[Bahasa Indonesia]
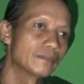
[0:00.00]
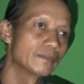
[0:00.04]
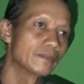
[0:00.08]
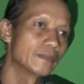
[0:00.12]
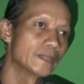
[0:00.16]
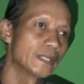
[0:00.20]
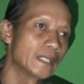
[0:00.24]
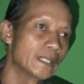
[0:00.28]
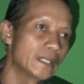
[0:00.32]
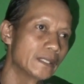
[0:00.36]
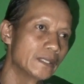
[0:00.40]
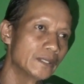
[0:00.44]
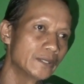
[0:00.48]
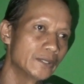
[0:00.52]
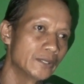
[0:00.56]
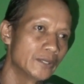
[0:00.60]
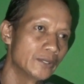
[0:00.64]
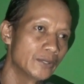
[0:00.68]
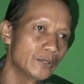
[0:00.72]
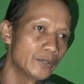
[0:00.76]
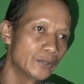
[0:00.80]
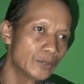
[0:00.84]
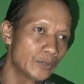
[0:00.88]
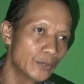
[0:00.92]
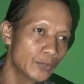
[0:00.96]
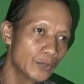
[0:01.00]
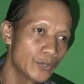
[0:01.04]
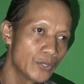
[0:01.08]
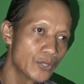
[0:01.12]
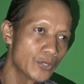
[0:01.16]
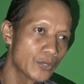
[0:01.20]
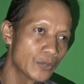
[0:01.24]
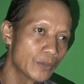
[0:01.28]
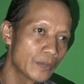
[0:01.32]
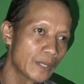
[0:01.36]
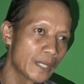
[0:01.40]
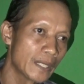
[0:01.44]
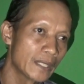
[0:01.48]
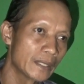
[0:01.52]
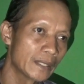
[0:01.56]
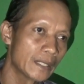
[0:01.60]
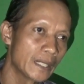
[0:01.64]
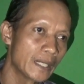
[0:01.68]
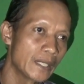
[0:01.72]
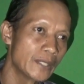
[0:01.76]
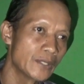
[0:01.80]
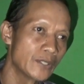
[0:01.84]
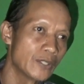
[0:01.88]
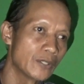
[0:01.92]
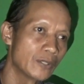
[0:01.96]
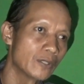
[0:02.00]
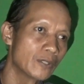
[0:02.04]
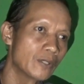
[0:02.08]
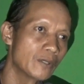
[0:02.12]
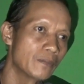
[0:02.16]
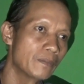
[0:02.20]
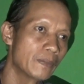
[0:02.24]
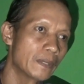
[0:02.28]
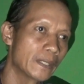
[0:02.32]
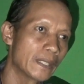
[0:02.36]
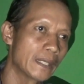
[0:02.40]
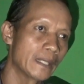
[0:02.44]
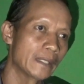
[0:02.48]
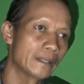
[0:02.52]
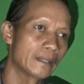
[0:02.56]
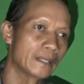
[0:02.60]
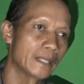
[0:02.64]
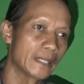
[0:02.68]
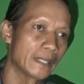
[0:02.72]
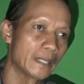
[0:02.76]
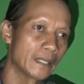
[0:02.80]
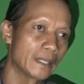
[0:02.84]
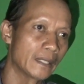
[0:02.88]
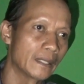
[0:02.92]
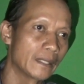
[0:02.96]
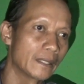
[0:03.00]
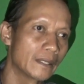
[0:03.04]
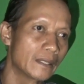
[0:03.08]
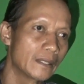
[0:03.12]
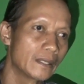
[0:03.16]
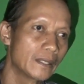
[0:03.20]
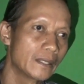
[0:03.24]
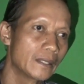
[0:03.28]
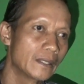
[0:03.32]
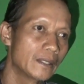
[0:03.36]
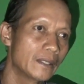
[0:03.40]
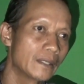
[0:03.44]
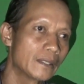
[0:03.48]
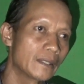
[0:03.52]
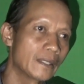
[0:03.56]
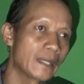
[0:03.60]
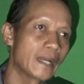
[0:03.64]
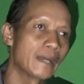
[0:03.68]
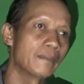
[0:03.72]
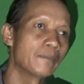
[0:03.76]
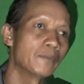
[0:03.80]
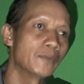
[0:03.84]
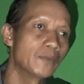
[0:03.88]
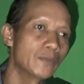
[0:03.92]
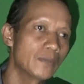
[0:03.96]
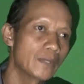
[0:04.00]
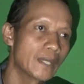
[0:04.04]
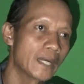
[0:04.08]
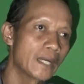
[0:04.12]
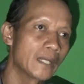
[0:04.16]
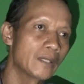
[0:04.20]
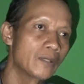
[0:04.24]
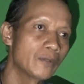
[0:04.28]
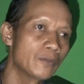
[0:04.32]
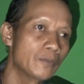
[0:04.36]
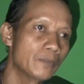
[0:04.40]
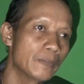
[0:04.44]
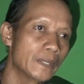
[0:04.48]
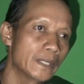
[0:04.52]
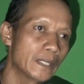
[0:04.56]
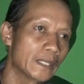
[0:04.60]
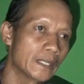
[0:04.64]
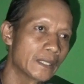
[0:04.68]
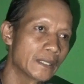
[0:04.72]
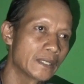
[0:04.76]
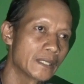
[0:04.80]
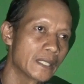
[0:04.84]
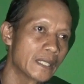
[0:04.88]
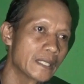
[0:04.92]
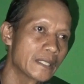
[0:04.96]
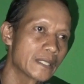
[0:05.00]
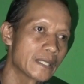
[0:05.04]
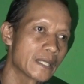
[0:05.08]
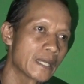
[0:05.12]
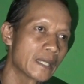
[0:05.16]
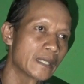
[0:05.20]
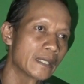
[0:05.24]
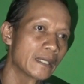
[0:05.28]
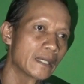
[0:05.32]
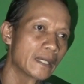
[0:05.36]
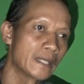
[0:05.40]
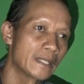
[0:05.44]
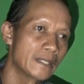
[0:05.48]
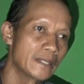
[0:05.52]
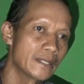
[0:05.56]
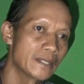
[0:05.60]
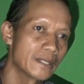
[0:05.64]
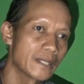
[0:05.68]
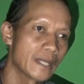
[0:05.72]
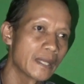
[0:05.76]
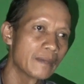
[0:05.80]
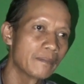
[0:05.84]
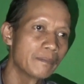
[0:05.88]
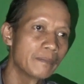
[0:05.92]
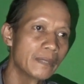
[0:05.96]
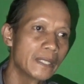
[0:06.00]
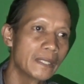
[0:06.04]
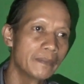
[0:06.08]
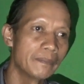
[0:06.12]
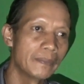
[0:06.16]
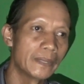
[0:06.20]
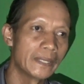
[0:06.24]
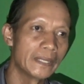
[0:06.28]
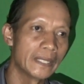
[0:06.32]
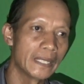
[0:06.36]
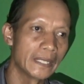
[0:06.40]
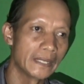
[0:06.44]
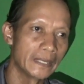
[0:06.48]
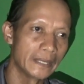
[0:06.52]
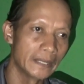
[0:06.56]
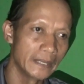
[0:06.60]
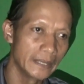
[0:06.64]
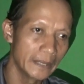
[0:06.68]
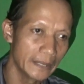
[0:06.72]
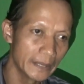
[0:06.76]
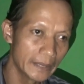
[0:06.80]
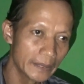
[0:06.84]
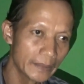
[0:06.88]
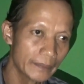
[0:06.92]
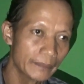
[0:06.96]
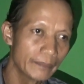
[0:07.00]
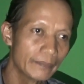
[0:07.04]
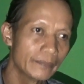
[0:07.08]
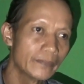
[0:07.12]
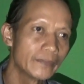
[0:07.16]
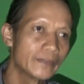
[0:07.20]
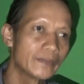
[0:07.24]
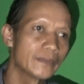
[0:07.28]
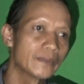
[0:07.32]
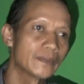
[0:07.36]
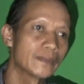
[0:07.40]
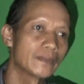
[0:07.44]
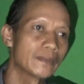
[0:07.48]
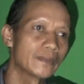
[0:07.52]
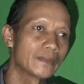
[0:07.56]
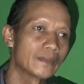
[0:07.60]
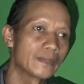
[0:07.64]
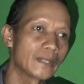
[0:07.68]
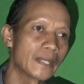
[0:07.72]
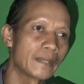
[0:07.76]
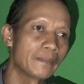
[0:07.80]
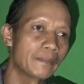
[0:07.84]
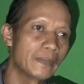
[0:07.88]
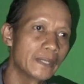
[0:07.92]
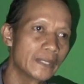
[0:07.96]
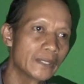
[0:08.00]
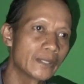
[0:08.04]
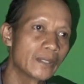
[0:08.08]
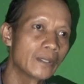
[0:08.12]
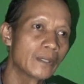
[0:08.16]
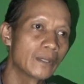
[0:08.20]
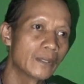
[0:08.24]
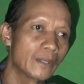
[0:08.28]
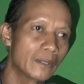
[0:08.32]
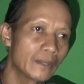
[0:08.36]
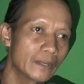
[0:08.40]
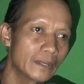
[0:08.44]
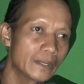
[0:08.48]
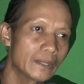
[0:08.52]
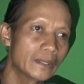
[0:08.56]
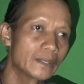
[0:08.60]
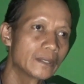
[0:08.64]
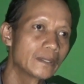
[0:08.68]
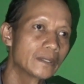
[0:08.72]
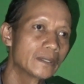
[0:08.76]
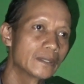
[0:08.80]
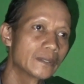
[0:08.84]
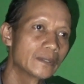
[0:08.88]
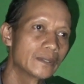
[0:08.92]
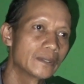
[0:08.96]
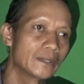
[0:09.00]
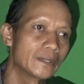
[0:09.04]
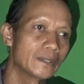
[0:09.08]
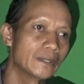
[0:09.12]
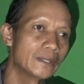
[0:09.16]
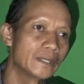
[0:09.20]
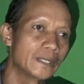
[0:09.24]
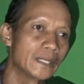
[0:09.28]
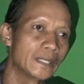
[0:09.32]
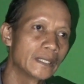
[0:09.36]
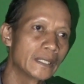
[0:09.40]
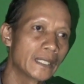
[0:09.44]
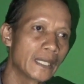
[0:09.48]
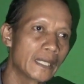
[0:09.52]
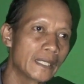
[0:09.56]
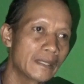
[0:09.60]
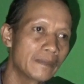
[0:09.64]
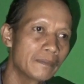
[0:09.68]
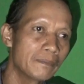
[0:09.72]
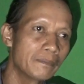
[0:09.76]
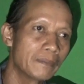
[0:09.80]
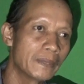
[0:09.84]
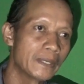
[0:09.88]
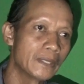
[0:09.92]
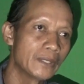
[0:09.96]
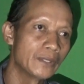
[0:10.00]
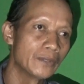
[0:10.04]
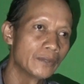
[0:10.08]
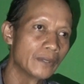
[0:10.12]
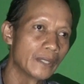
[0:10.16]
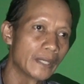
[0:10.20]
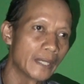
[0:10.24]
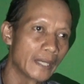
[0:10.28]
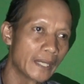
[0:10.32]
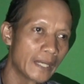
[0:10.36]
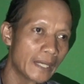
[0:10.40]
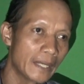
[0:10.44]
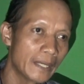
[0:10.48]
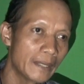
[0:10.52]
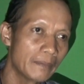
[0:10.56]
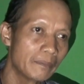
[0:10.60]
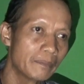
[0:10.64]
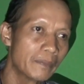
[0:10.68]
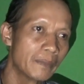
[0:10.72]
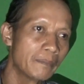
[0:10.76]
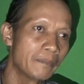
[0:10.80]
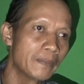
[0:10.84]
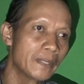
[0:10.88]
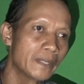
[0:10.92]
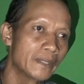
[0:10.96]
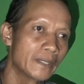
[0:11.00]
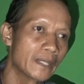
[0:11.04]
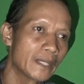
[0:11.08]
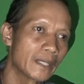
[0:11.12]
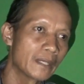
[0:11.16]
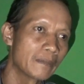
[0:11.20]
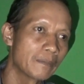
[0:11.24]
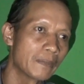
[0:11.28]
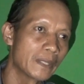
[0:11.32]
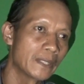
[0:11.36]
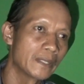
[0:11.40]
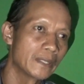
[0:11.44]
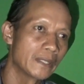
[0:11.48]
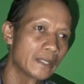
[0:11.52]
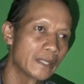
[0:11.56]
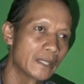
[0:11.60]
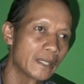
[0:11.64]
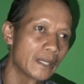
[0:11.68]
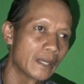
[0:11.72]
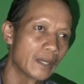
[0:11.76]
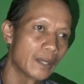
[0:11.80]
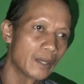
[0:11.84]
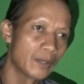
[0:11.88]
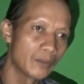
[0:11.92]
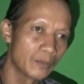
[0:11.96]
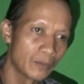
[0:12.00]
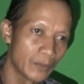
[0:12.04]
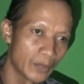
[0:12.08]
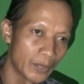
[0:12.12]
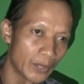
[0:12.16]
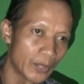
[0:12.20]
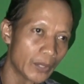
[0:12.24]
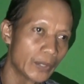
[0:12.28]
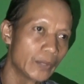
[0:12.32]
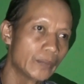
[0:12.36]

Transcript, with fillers: Nah di situ itu Sunan Kalijogo berkata, kamu kalau bekerja sangat sambil bernyanyi, tapi tolong dengan berdoa meminta kepada Allah.